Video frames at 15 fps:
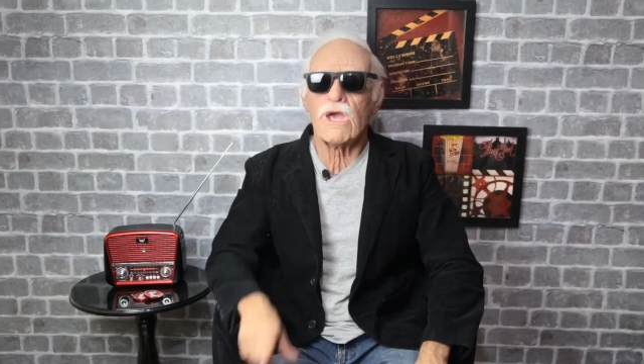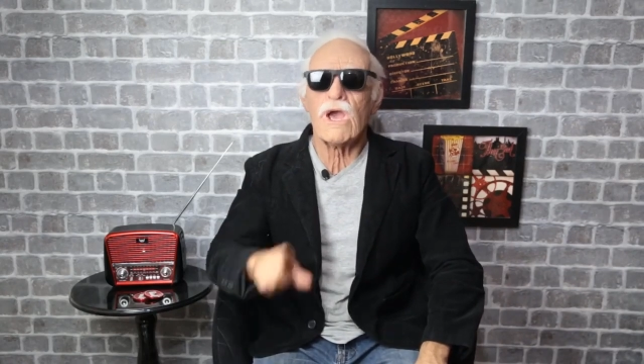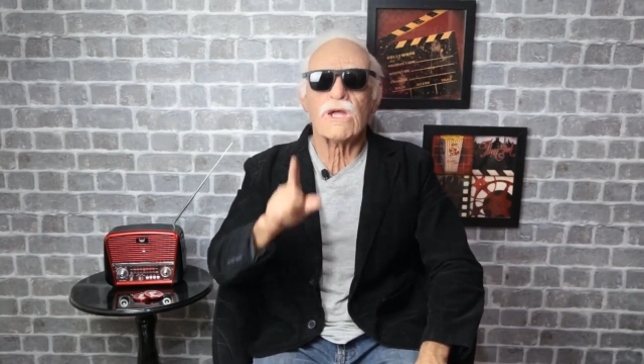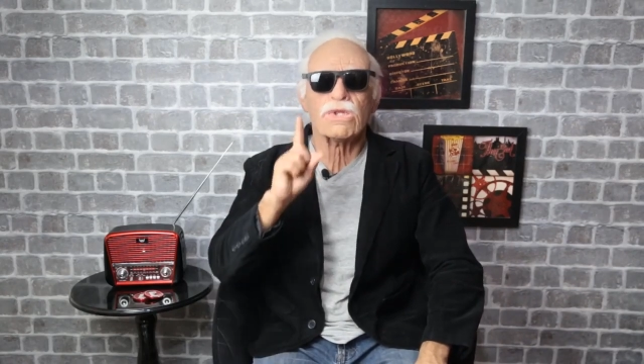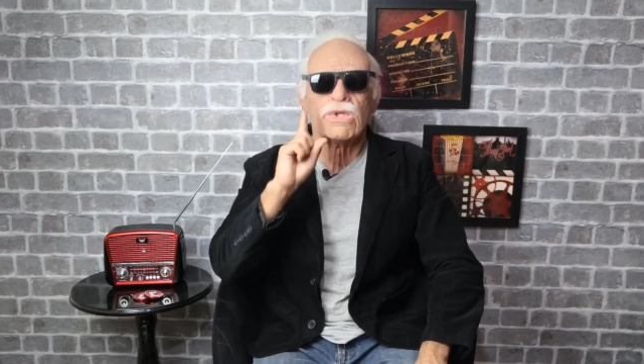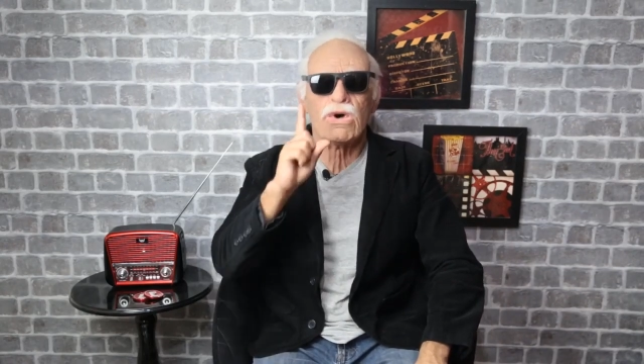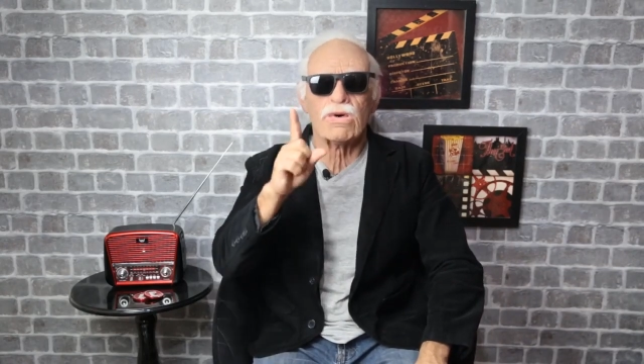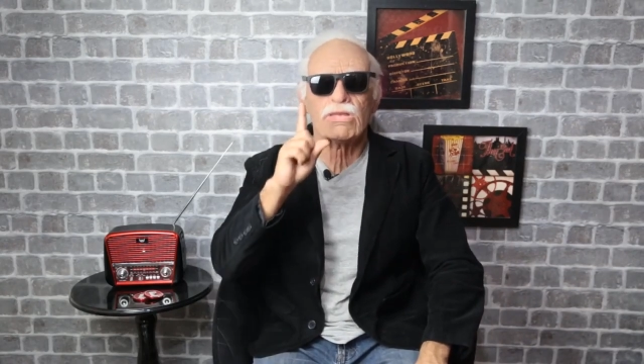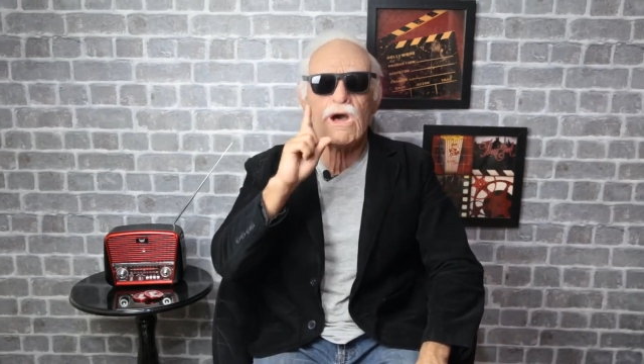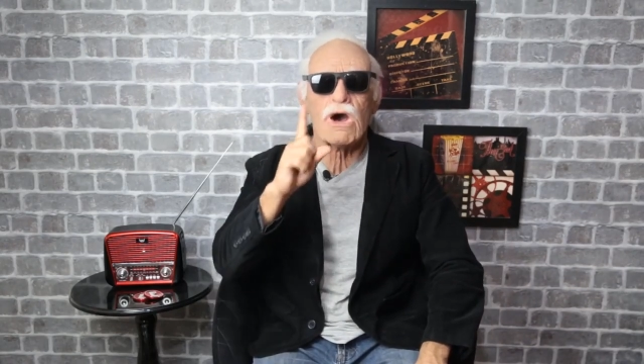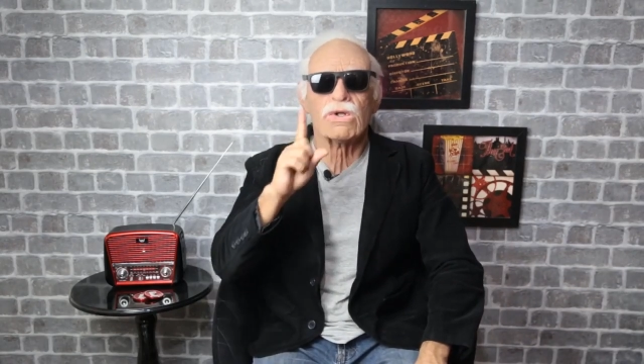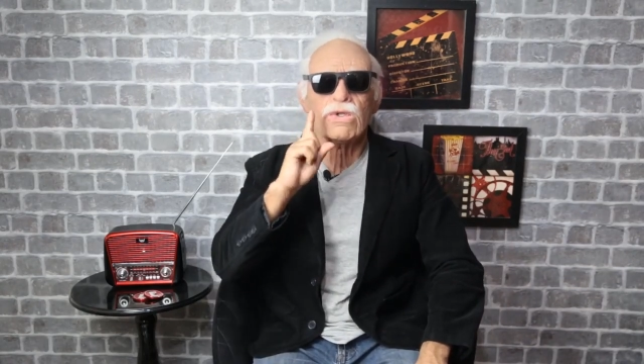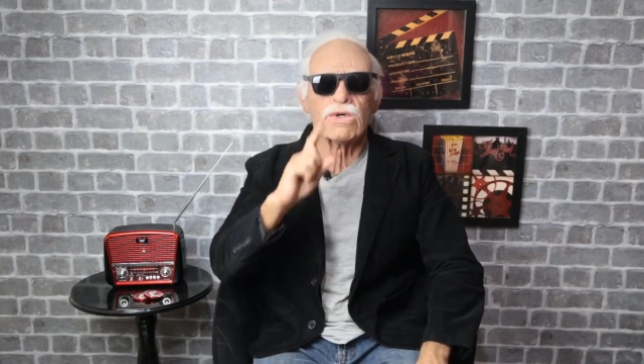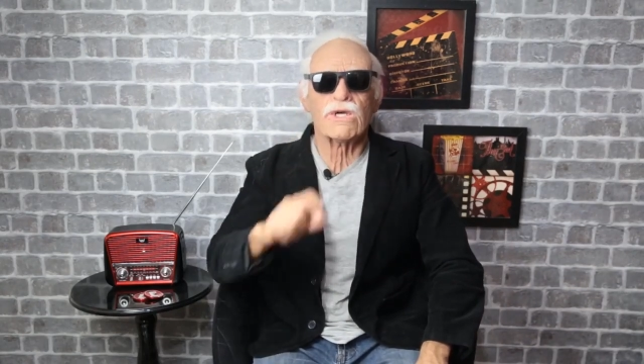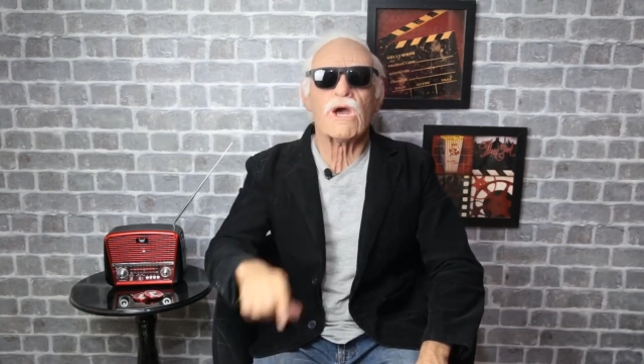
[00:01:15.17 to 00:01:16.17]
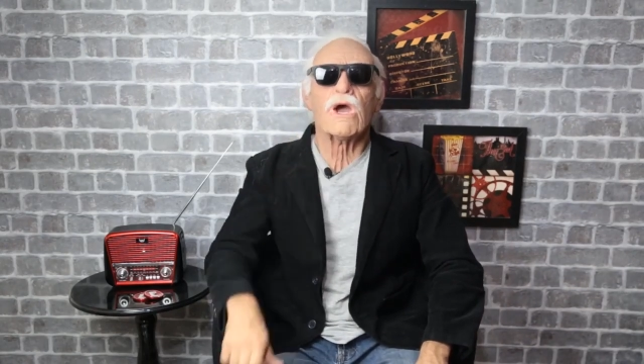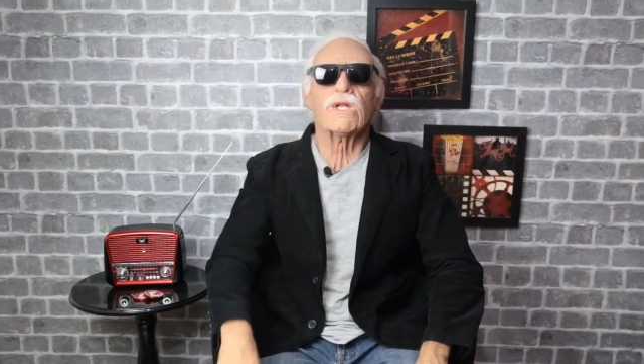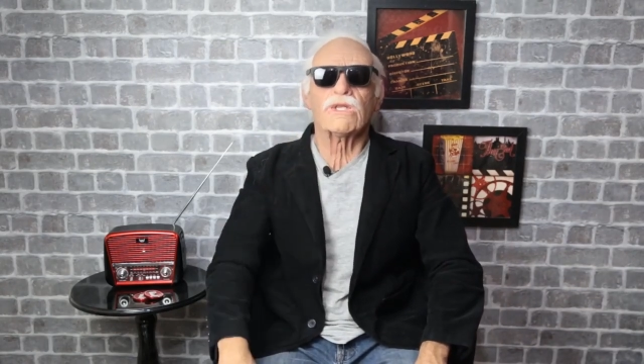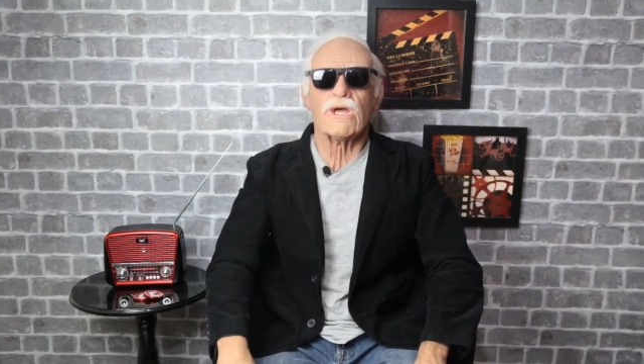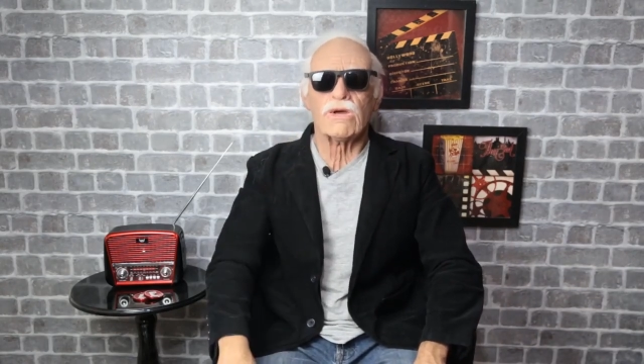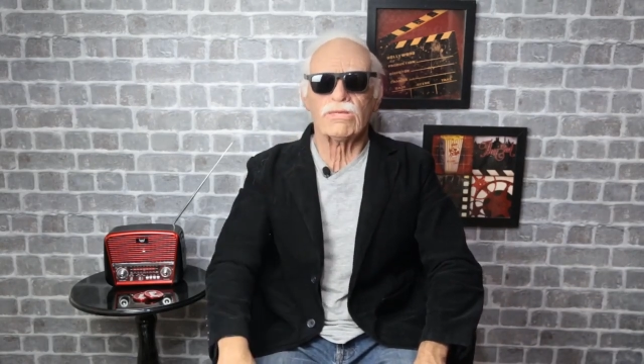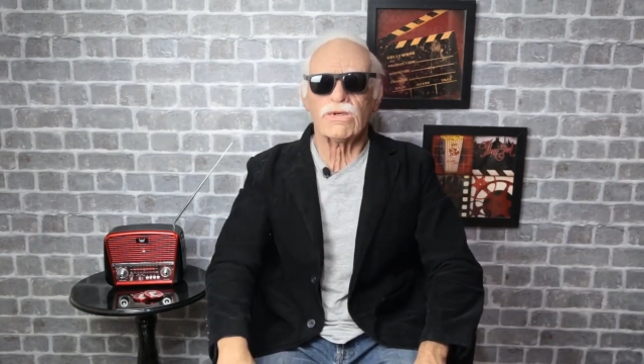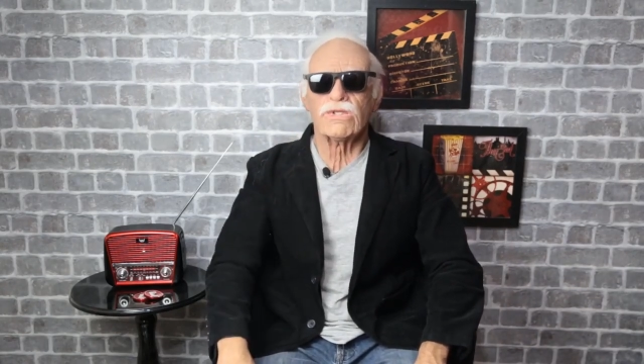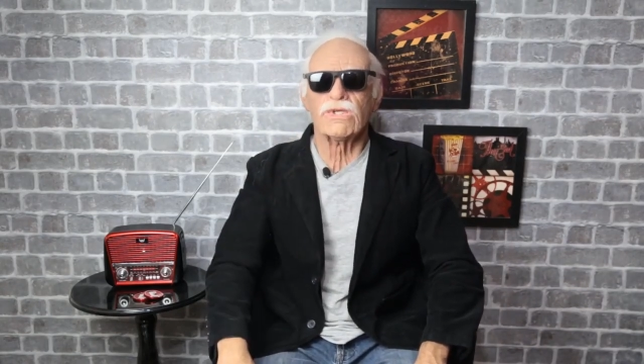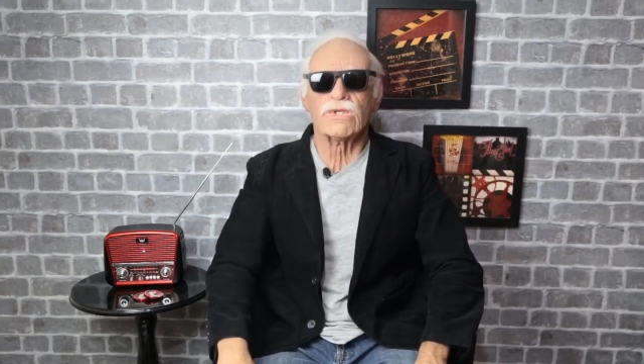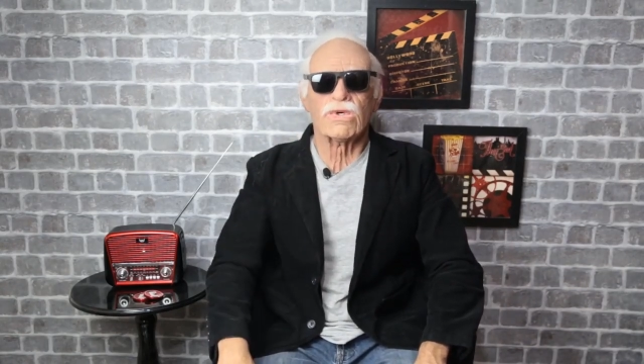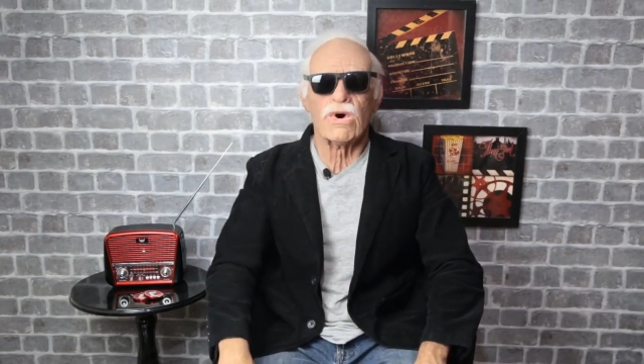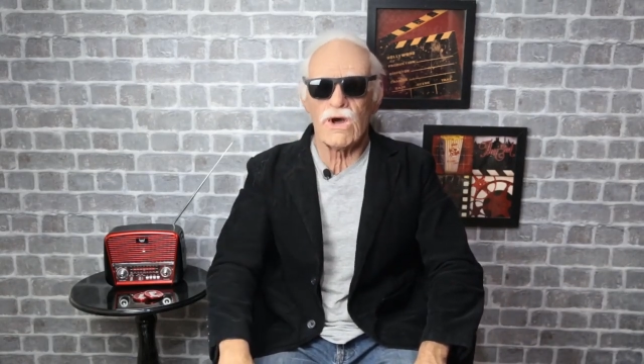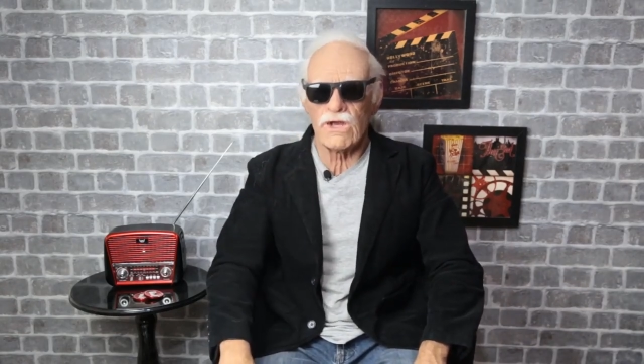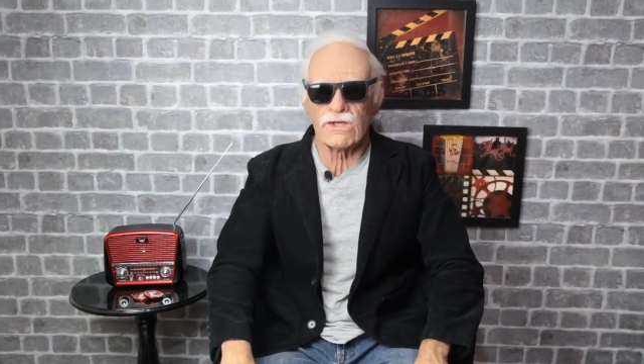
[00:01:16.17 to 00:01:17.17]
é tomar o lugar da
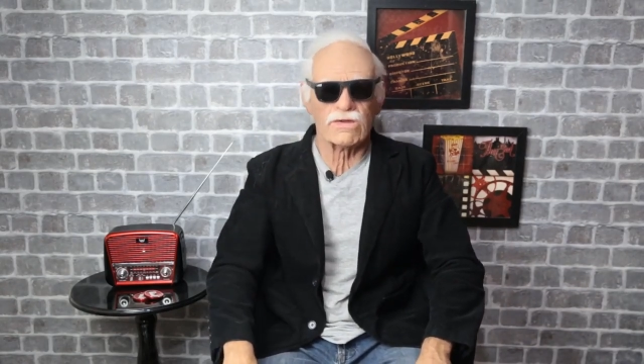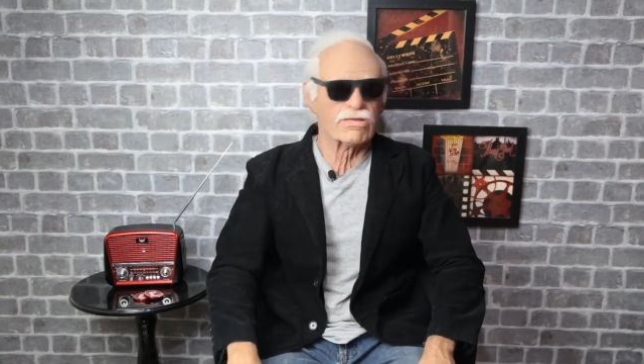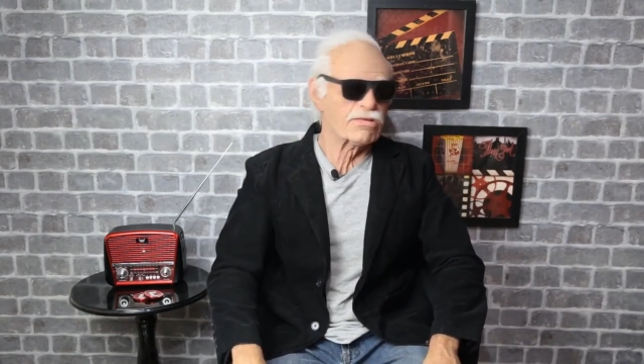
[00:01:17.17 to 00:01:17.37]
Bitcoin.